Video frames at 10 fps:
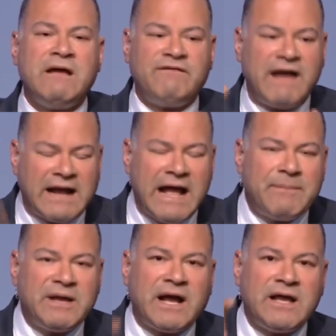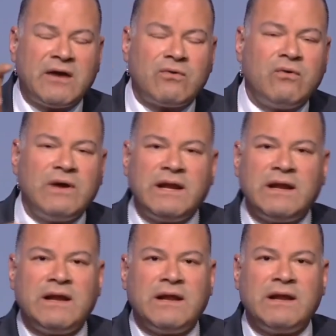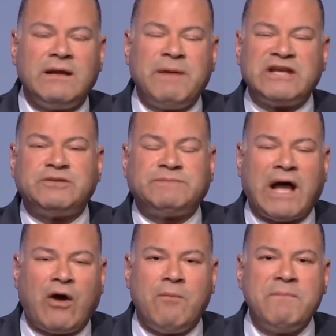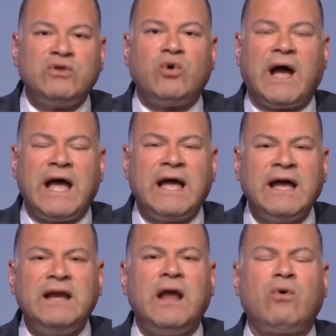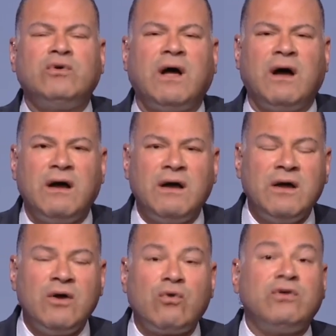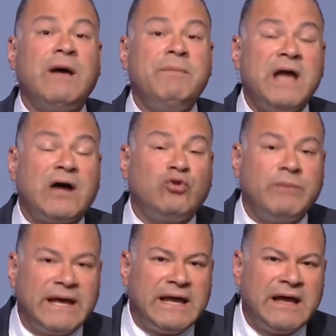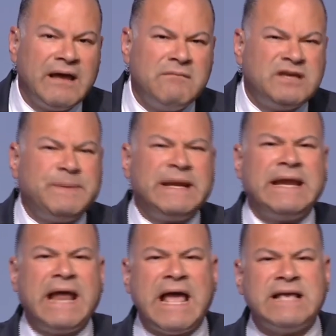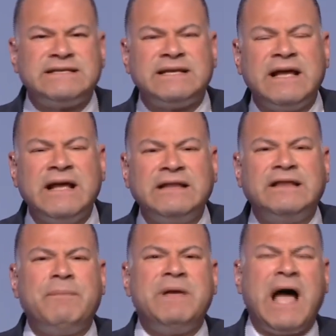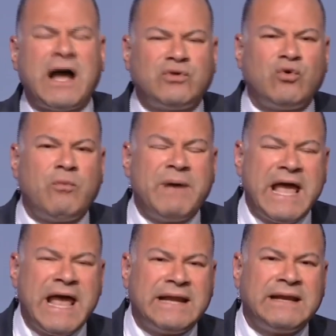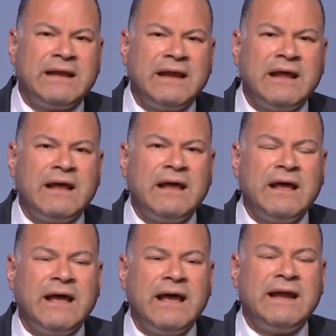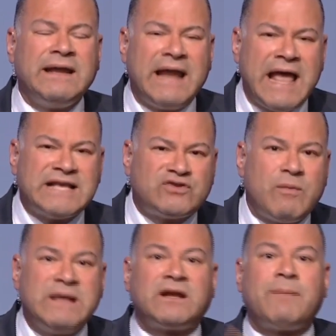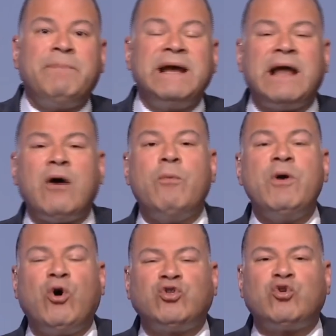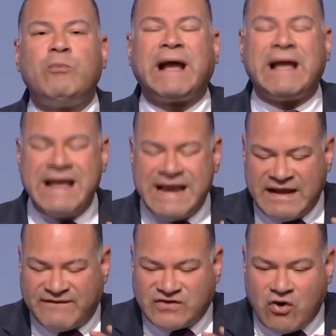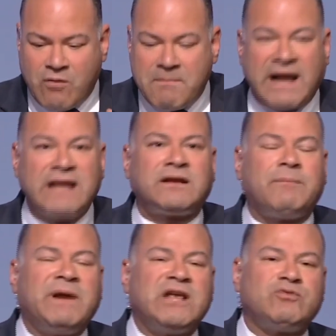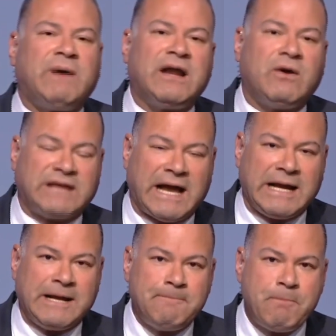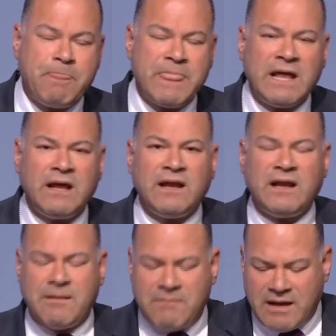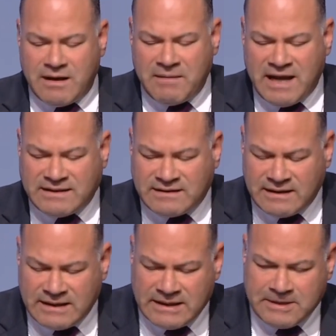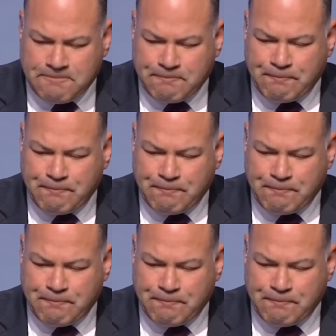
فجاه بيغيروا البادج بتاعهم من دعاه الى قضاه قضاه بياخدوا بايه مش بين الناس ده بياخدوا بين الناس وبين ربنا وبيحطوا مك... نفسهم مكان ربنا سبحانه وتعالى لما مات آه،